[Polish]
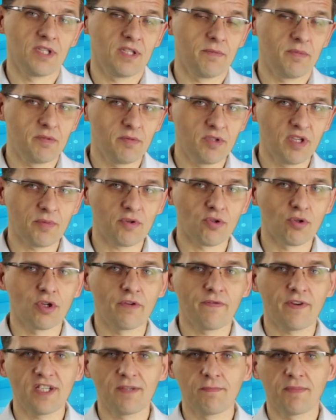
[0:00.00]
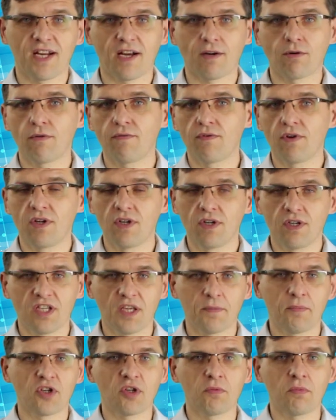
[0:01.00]
Gdybyśmy nie produkowali braków,
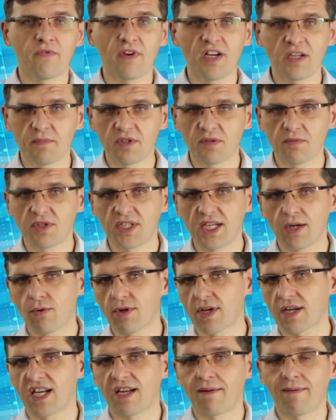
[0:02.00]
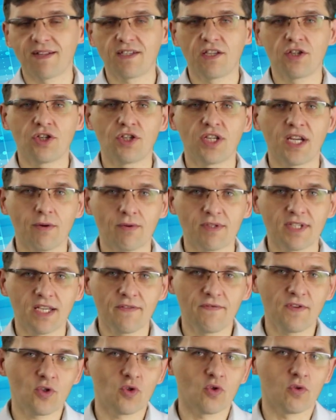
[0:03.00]
nie potrzebowalibyśmy działu reklamacji czy działu
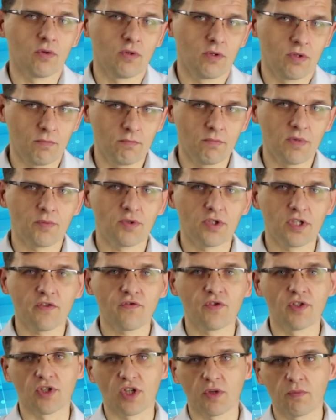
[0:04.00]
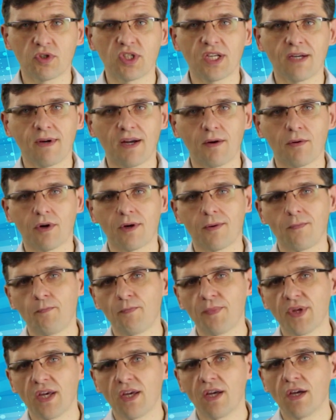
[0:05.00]
serwisu, bo przecież wszystko by działało.
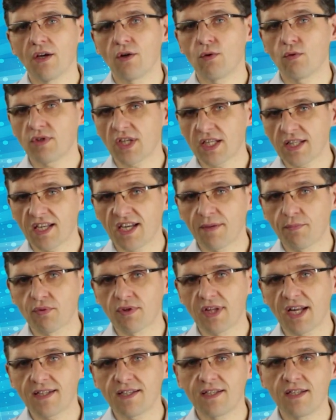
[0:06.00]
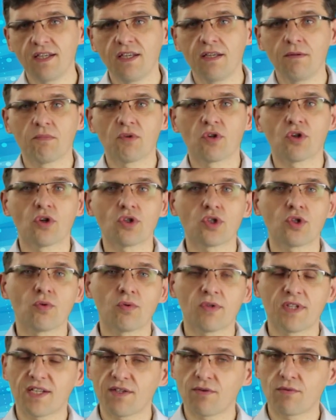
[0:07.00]
Utrata reputacji, koszt
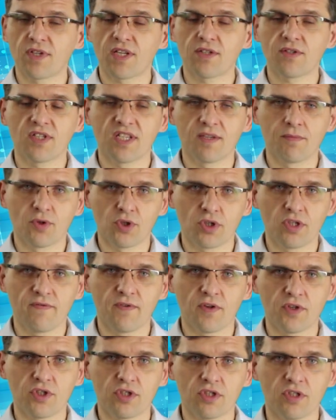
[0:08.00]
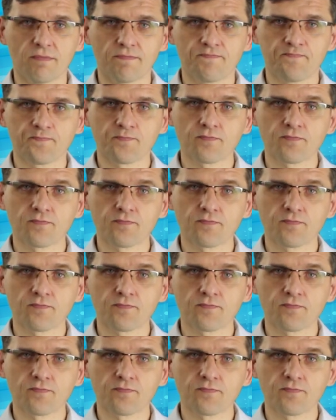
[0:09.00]
utraconych możliwości.